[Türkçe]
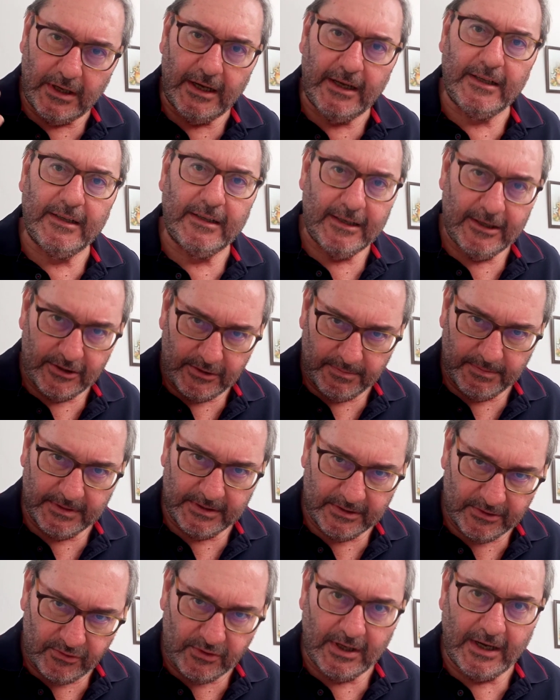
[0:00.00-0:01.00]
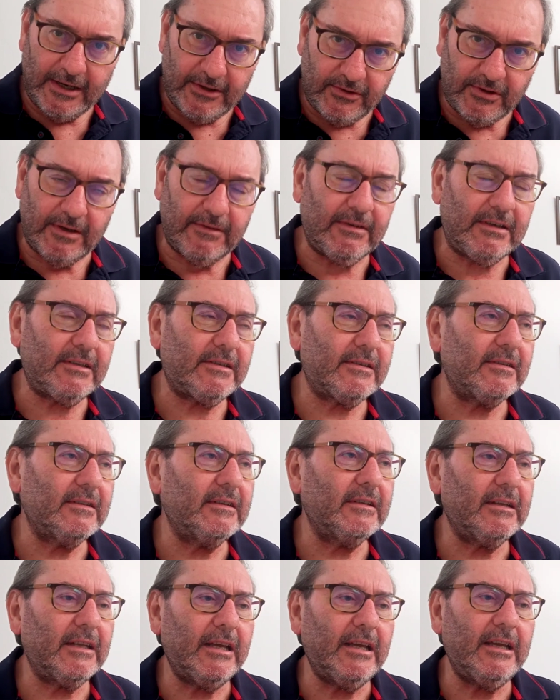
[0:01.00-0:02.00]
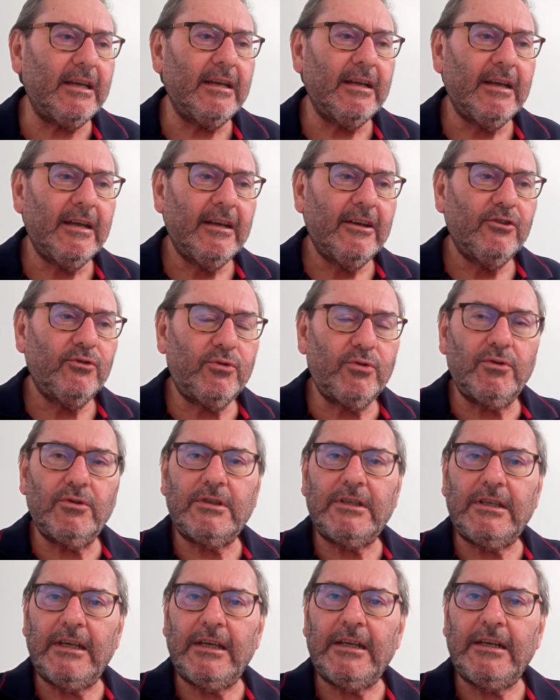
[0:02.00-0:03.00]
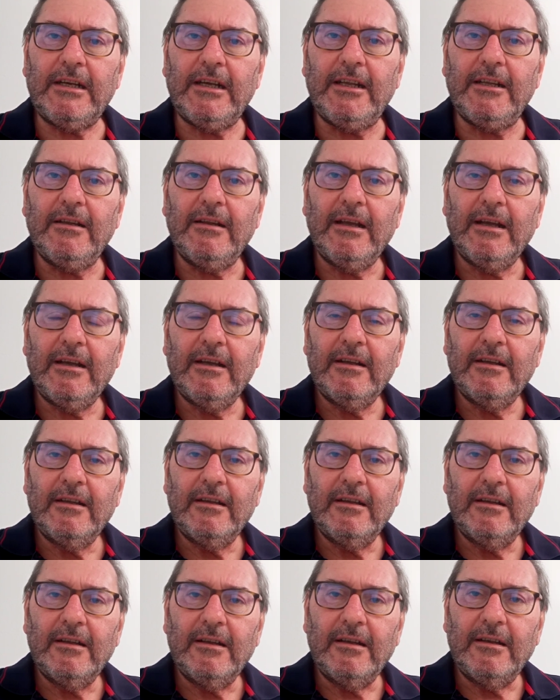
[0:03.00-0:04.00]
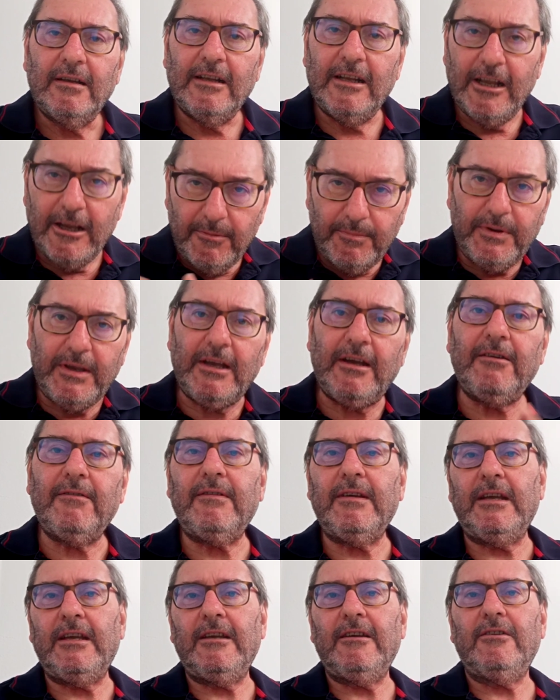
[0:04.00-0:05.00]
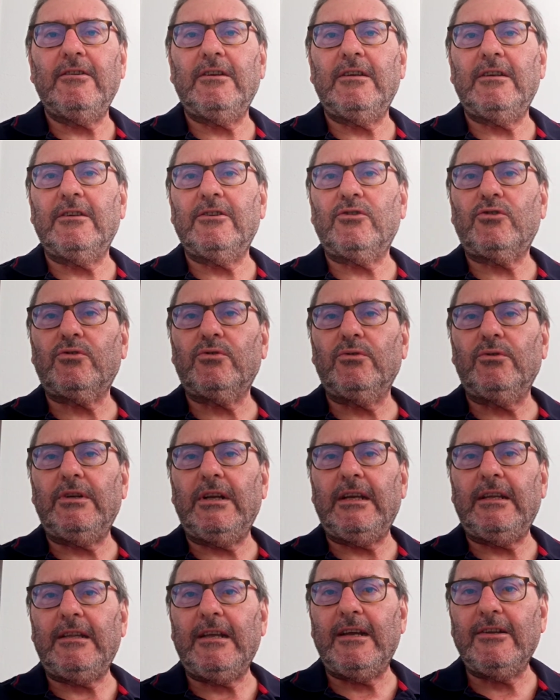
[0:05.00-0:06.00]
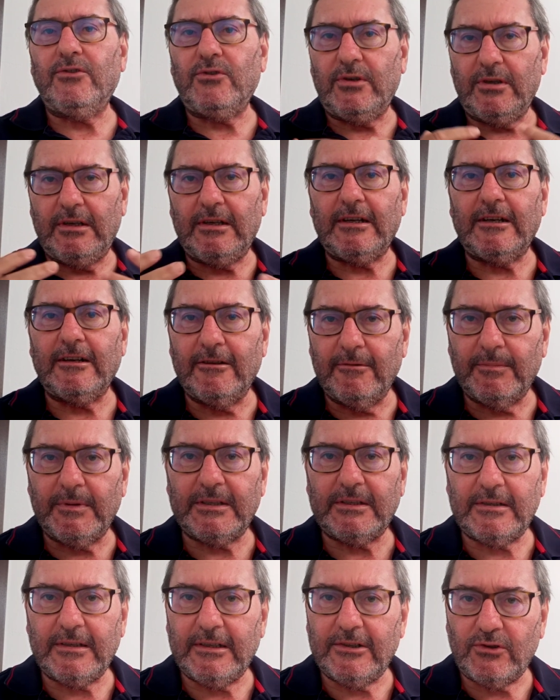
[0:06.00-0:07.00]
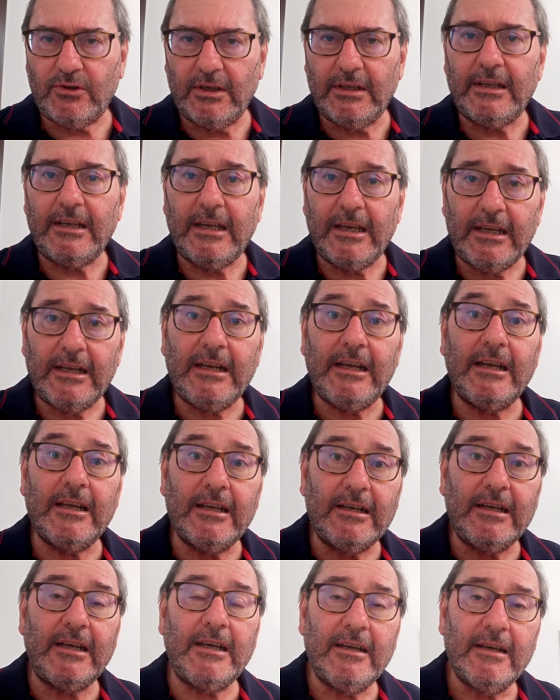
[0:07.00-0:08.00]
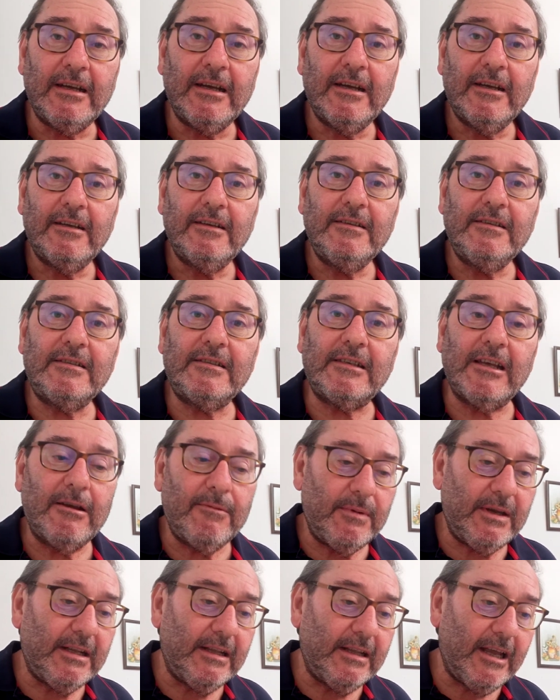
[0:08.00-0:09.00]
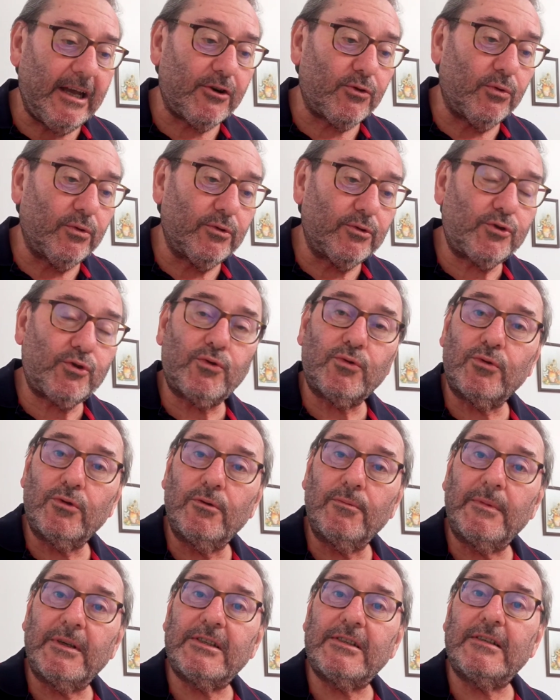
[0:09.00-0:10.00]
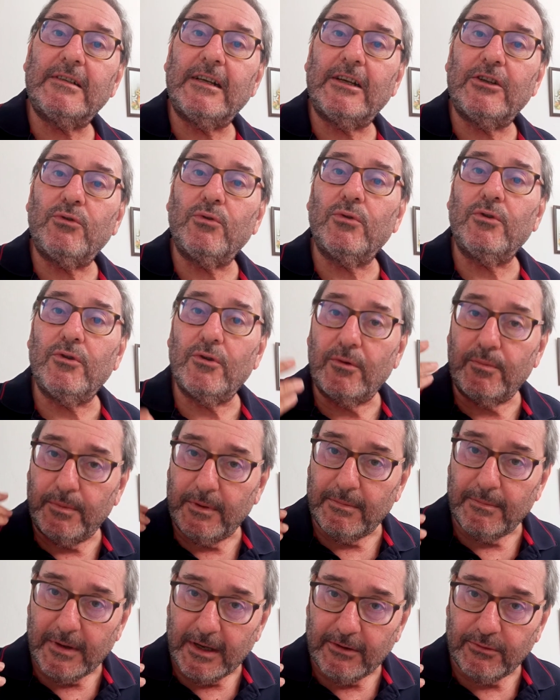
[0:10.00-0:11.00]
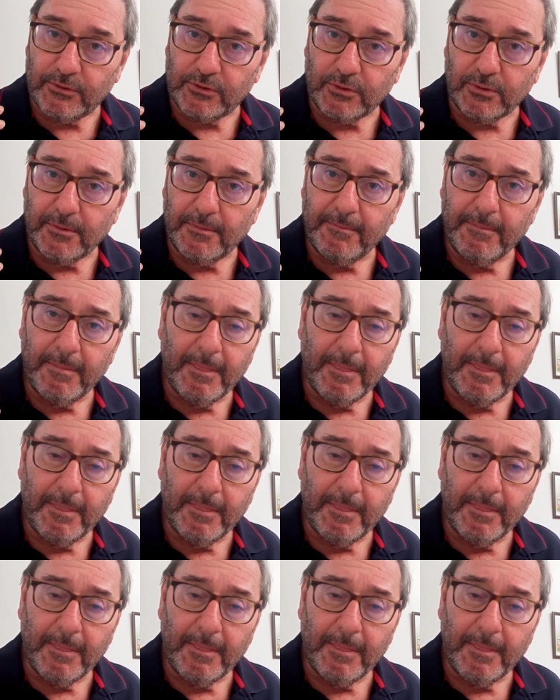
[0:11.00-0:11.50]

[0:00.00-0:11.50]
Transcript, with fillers: anlaşması çerçevesinde Türkiye'nin Libya ve e, Suriye'den çıkarılması için yeni yeni zeminler oluşturulmasına dönük bir mevzu.